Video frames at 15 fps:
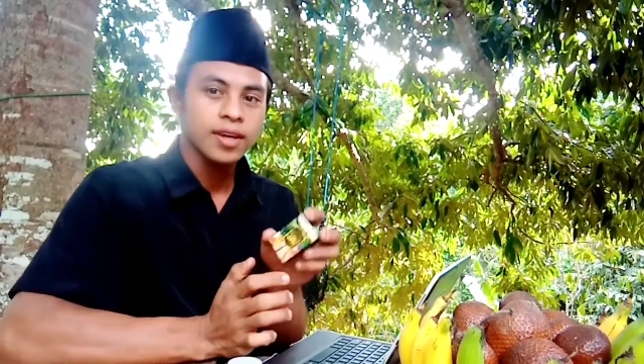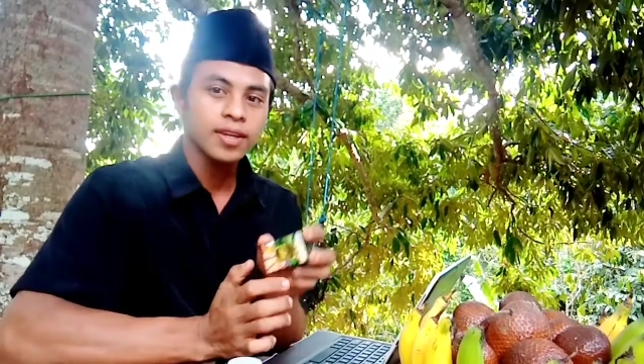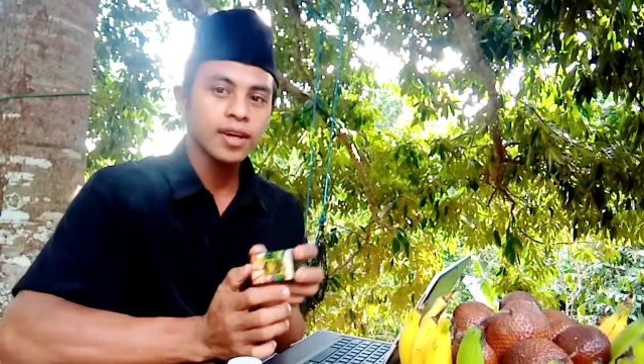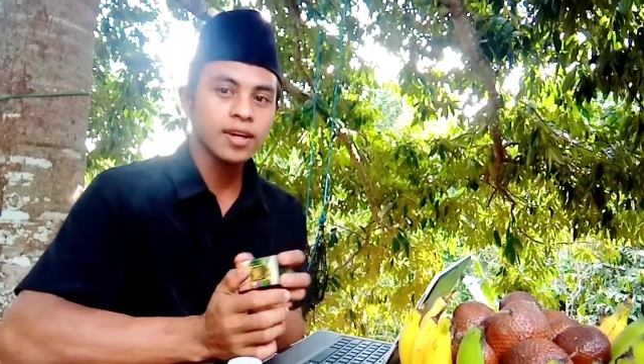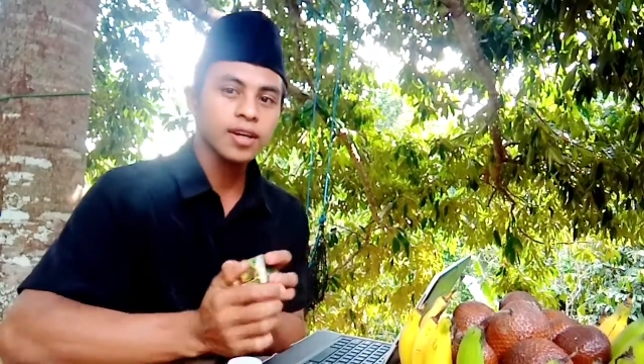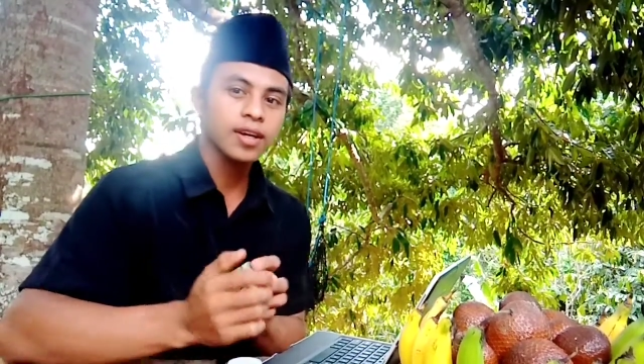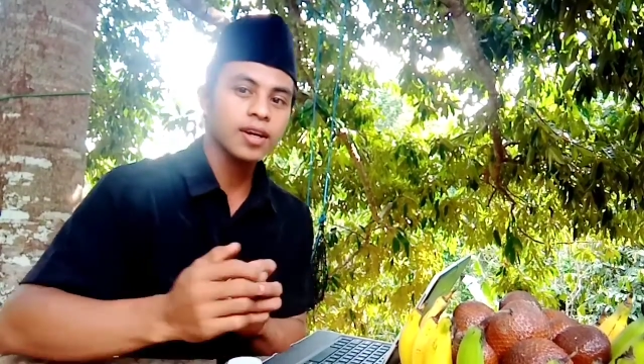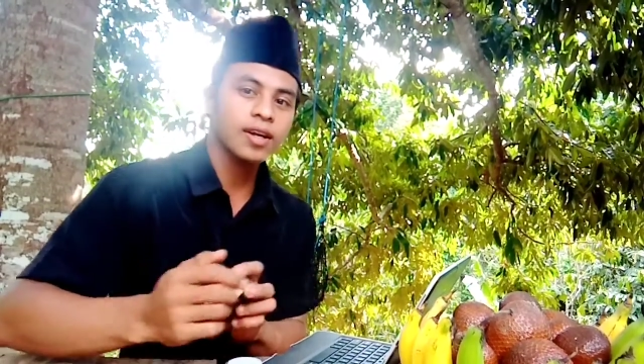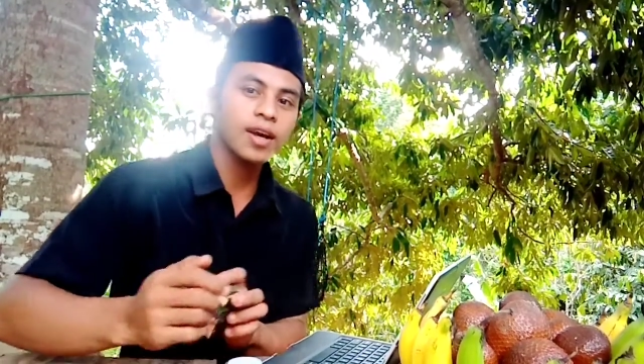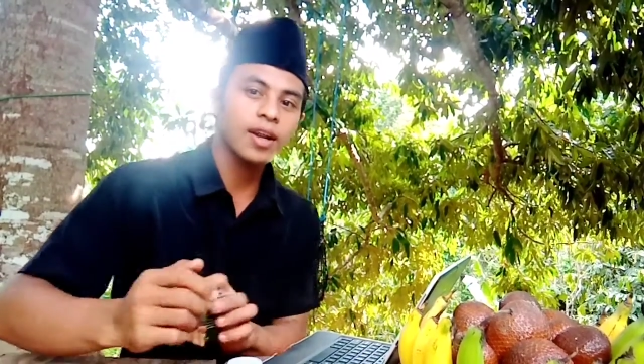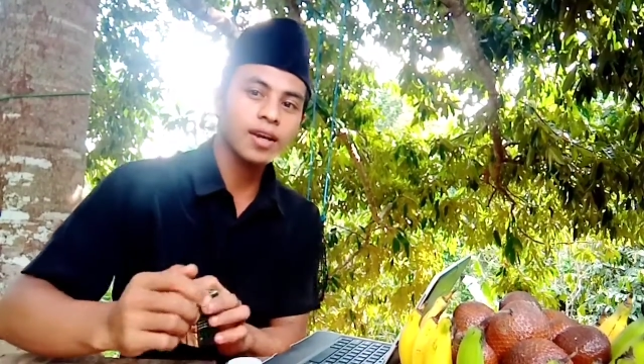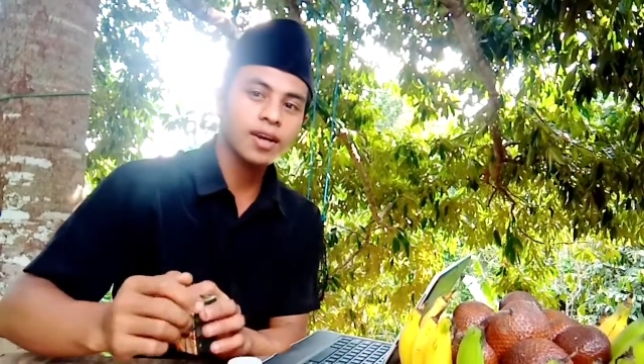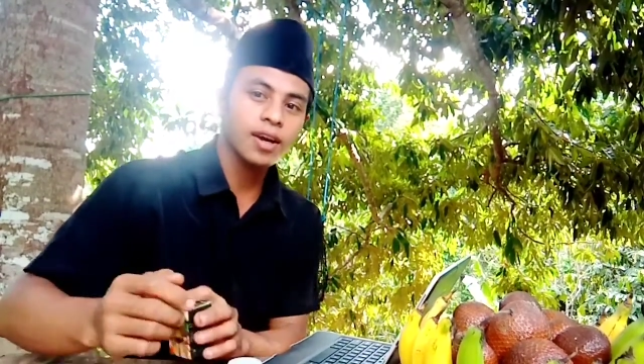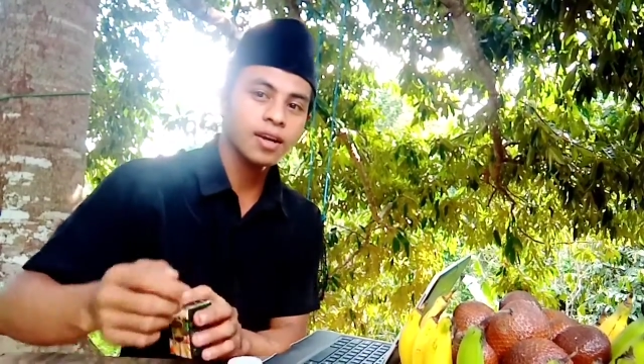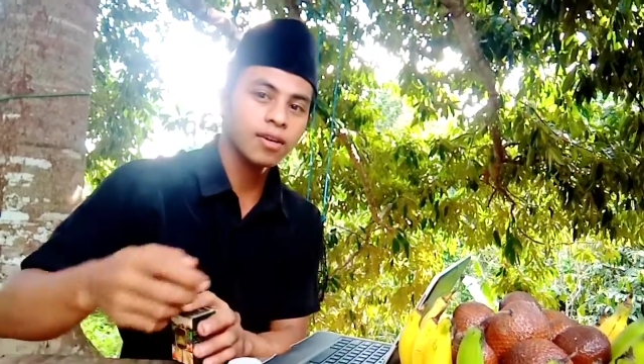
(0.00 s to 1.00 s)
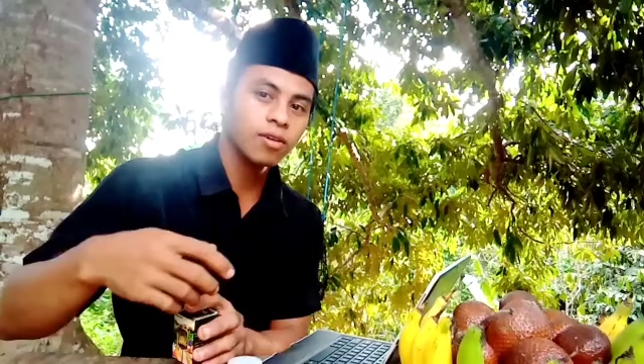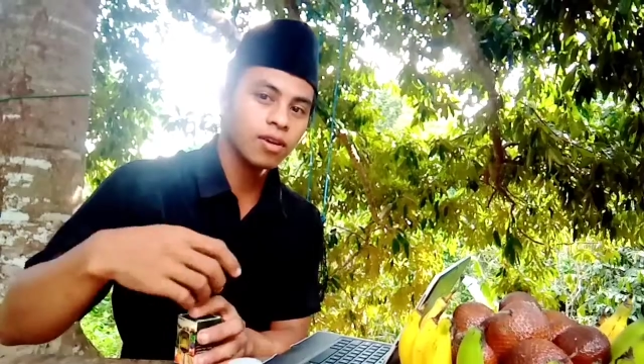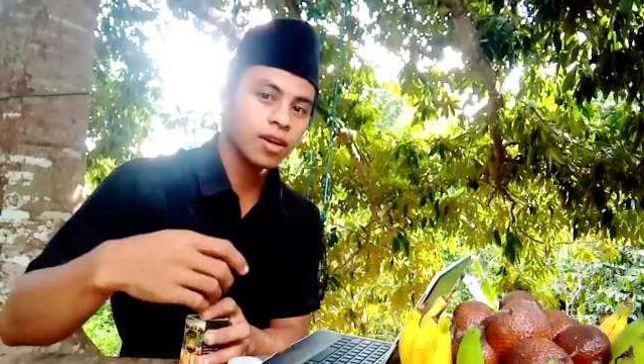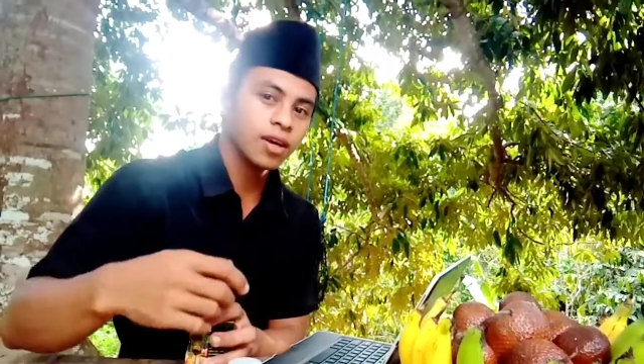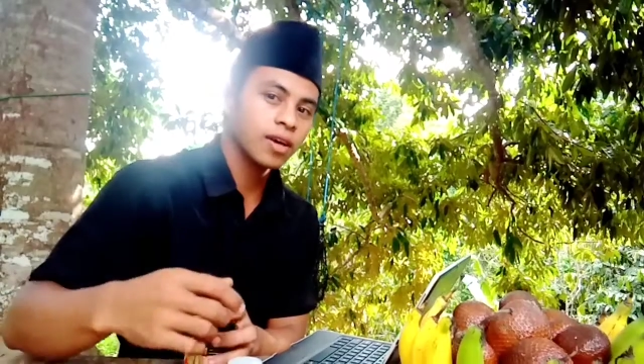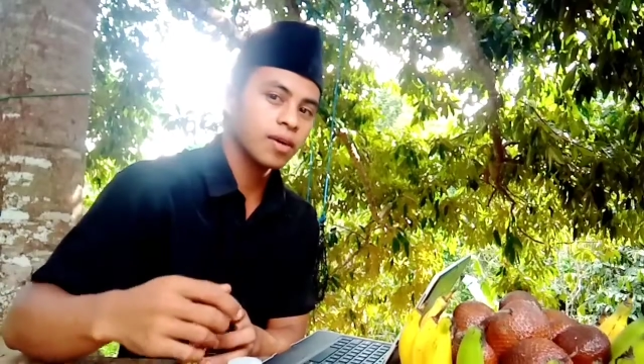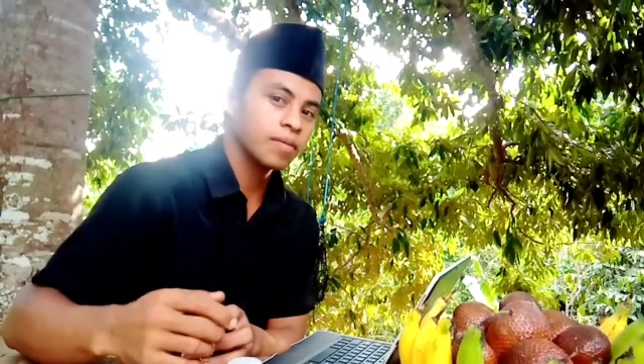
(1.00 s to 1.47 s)
yang dikenalkan
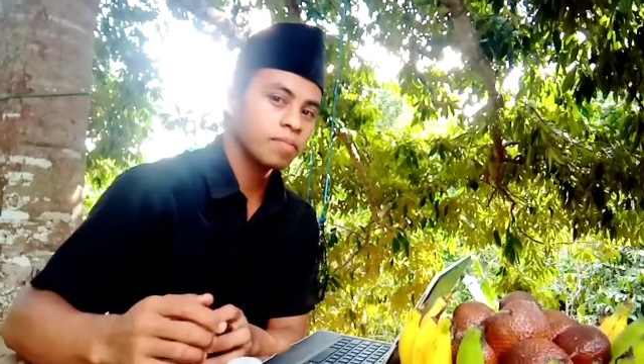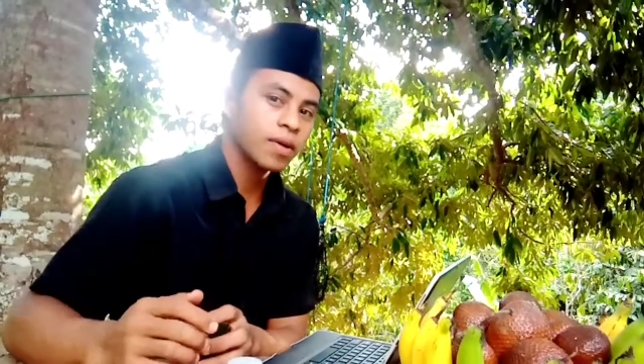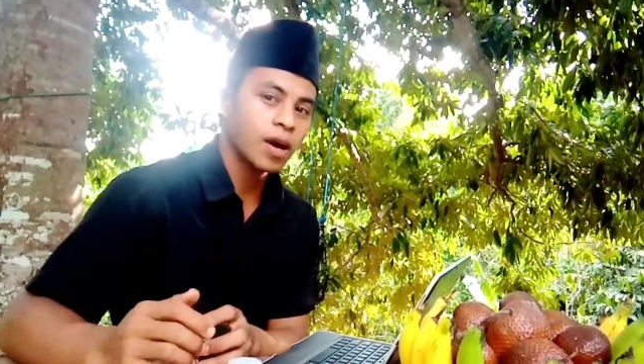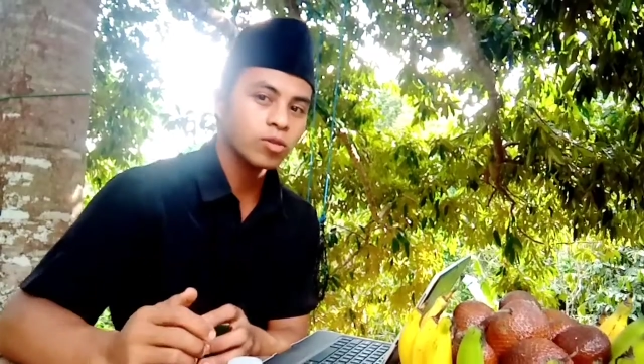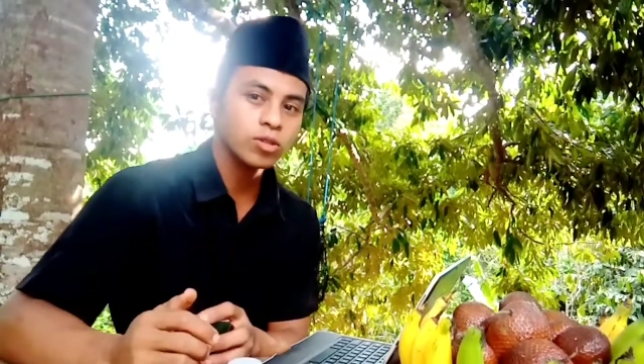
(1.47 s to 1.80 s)
oleh Pak